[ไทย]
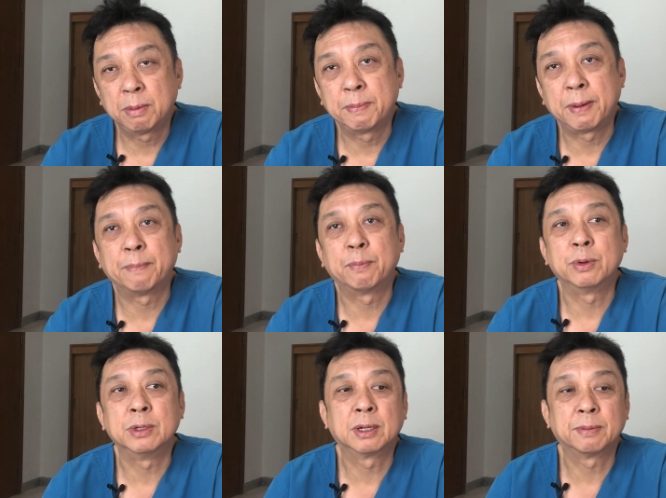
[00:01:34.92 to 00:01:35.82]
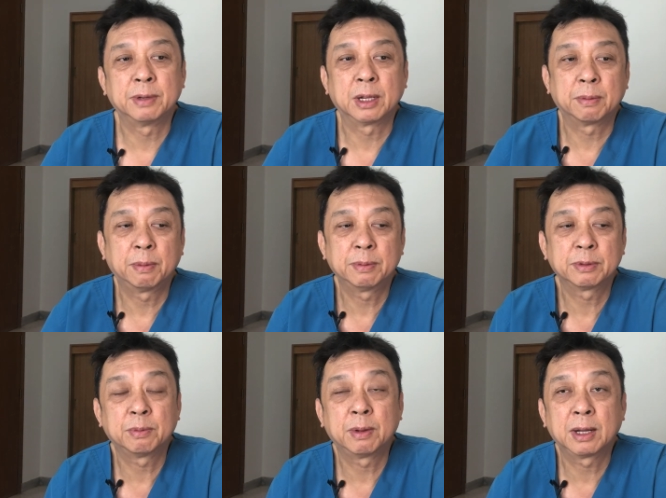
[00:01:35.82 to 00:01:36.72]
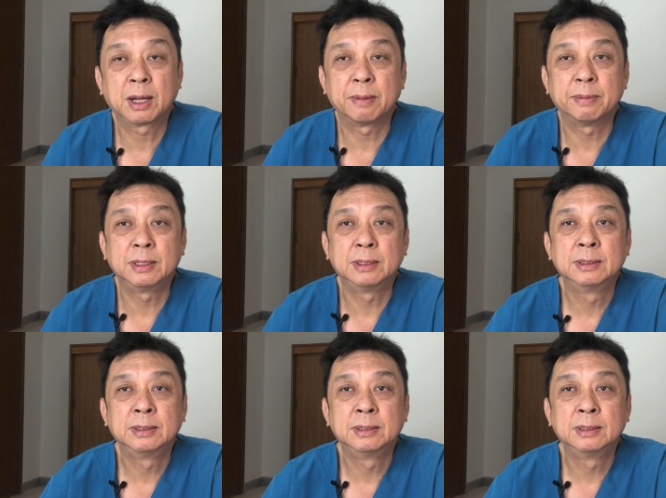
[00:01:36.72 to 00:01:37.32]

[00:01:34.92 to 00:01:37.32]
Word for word: ไปปะปนกับในกระเพาะปัสสาวะกลายเป็น